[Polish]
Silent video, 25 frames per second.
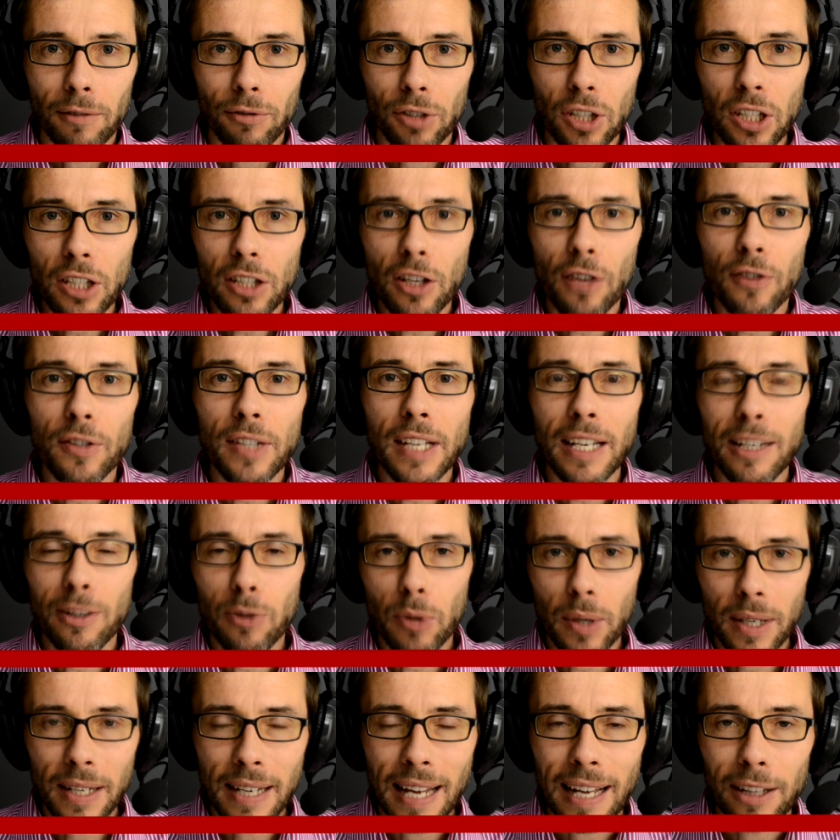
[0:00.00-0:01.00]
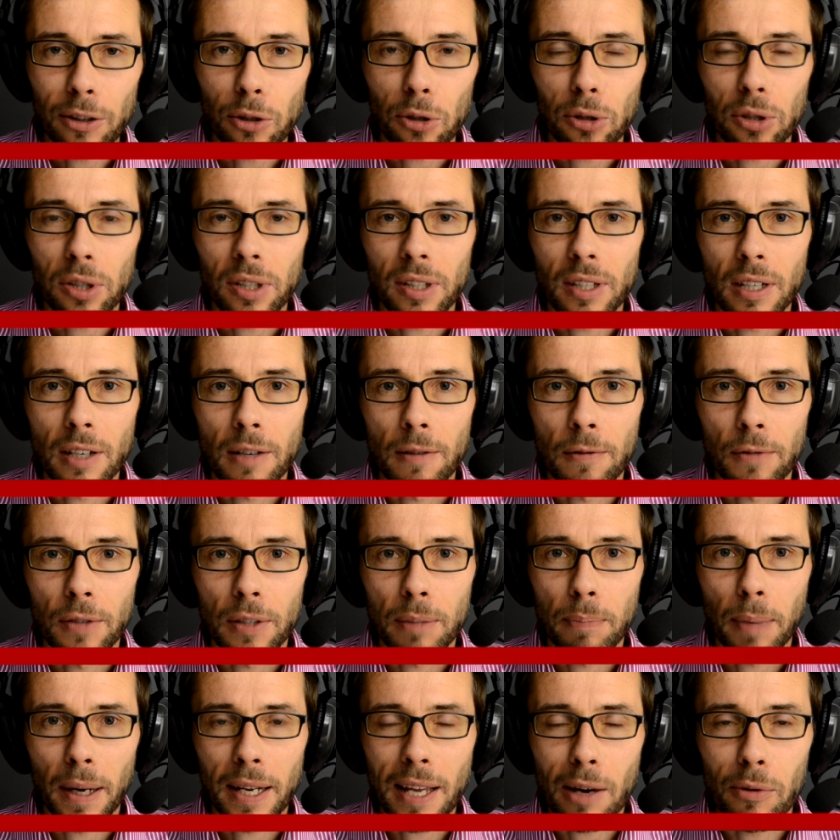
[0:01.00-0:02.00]
Wszystko wskazuje na to, że ten
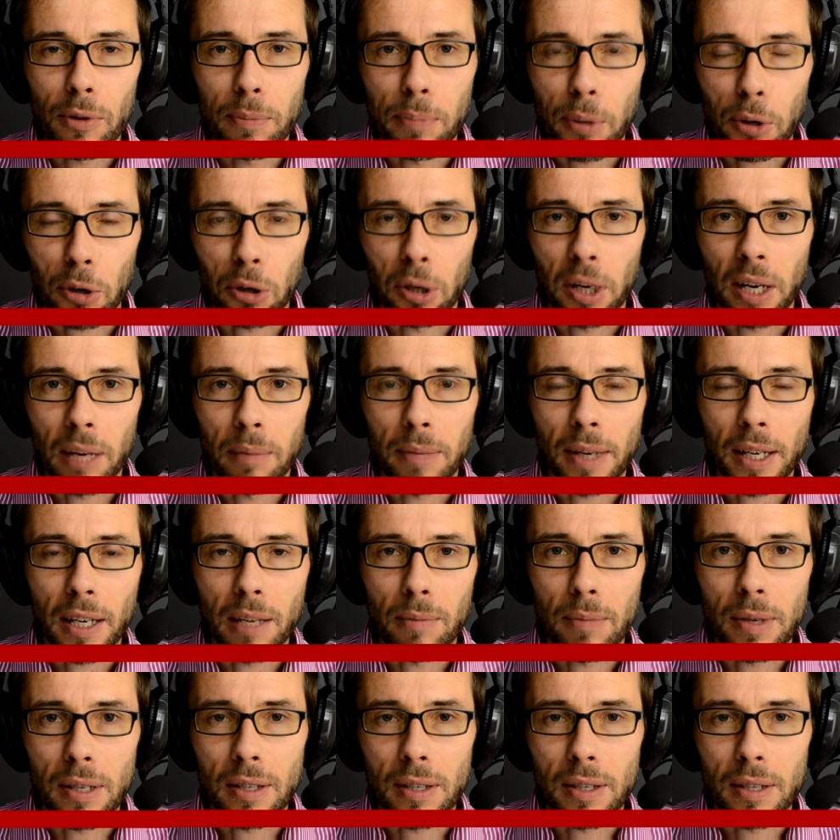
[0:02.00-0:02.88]
wspaniały program, jakim